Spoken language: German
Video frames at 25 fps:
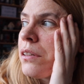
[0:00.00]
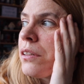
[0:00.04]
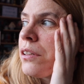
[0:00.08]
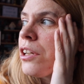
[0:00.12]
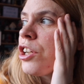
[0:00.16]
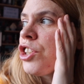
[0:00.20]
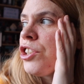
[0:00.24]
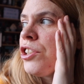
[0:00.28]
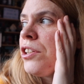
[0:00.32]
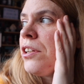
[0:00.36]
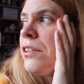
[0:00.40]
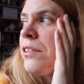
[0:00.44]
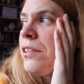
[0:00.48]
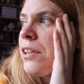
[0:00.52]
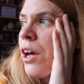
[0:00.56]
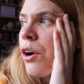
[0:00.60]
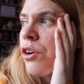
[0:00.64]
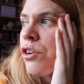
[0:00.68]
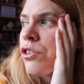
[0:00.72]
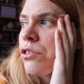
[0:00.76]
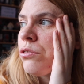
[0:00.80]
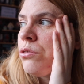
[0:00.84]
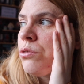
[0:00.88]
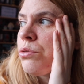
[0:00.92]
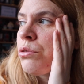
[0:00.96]
Der Schnee ist ja auch
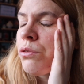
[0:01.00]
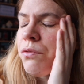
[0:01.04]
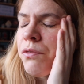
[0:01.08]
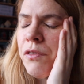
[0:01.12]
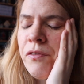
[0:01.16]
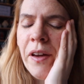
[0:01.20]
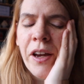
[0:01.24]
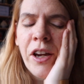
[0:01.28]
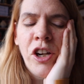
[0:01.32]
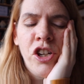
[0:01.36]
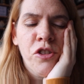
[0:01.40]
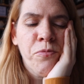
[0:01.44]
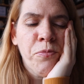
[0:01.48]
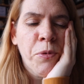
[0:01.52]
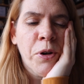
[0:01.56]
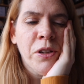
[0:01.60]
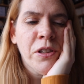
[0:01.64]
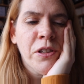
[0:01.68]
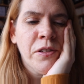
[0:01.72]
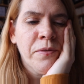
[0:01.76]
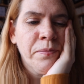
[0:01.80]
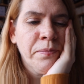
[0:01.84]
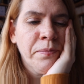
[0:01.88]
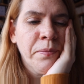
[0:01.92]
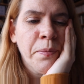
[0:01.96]
schon so gut wie
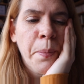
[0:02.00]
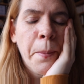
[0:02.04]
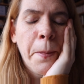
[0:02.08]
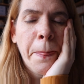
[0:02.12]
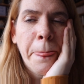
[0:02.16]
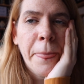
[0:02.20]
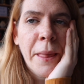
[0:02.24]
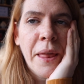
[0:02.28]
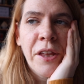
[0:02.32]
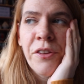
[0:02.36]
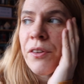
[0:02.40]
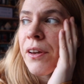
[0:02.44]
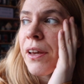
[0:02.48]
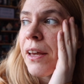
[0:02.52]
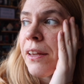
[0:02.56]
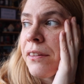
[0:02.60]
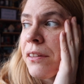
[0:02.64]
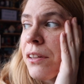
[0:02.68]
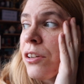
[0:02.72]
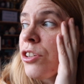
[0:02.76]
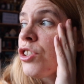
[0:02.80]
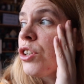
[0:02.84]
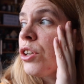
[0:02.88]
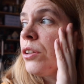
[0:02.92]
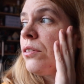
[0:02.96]
weggeschmolzen. Also
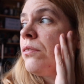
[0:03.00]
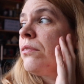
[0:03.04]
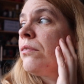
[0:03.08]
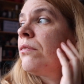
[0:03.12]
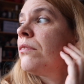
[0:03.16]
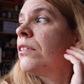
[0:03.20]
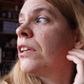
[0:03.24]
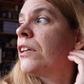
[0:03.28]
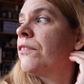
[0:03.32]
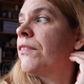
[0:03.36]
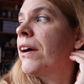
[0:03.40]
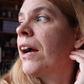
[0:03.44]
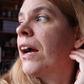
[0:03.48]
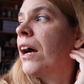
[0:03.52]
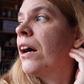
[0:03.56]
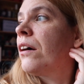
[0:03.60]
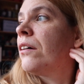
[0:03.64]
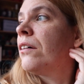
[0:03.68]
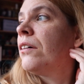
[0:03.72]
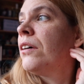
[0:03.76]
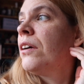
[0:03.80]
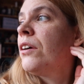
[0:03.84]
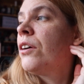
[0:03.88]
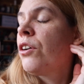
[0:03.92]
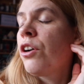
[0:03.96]
gestern schon. Da war ja,
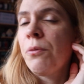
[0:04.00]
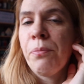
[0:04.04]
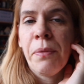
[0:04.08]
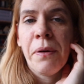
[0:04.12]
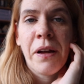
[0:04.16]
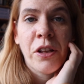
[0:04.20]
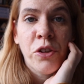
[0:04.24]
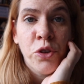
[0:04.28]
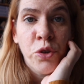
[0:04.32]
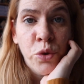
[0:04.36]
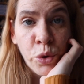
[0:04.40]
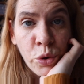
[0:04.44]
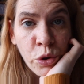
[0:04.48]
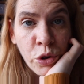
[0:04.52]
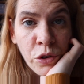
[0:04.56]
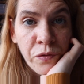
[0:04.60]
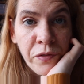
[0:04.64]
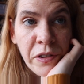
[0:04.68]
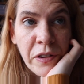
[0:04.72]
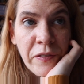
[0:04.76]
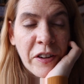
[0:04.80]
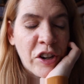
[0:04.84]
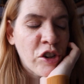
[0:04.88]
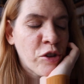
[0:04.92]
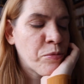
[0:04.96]
konnte man ja zugucken,
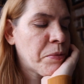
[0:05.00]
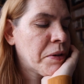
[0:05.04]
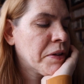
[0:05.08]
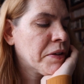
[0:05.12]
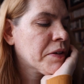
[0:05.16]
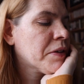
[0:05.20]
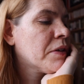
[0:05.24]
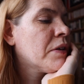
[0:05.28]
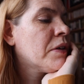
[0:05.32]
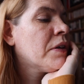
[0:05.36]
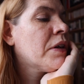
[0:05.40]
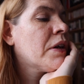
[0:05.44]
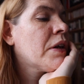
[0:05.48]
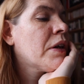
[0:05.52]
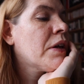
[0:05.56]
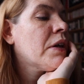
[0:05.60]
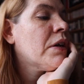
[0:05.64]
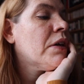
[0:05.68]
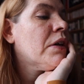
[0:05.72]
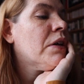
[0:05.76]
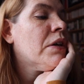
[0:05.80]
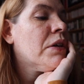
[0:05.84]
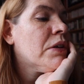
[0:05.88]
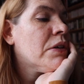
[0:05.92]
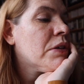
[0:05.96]
wie er wegschmilzt.
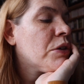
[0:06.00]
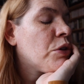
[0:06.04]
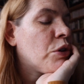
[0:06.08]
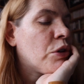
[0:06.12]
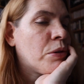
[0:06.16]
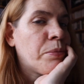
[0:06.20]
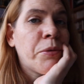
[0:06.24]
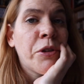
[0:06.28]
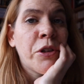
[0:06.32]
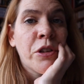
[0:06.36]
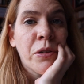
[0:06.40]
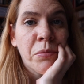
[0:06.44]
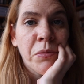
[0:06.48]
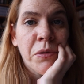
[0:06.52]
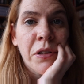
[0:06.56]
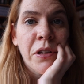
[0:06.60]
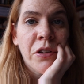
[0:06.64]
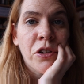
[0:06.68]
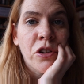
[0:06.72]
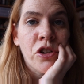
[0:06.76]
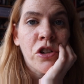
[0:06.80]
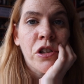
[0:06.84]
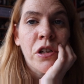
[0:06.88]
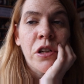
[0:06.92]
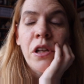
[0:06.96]
Ja, bis zum
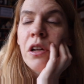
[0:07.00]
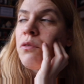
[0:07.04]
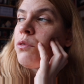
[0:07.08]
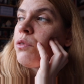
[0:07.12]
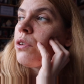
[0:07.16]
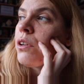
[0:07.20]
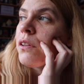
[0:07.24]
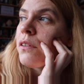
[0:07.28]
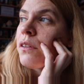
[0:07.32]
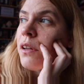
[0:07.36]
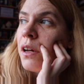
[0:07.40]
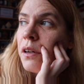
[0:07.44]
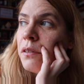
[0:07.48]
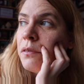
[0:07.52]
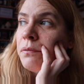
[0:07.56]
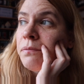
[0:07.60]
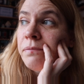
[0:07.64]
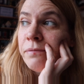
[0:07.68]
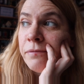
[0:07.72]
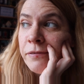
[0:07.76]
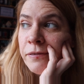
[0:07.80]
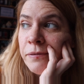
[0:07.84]
nächsten Schnee dann, würde ich sagen.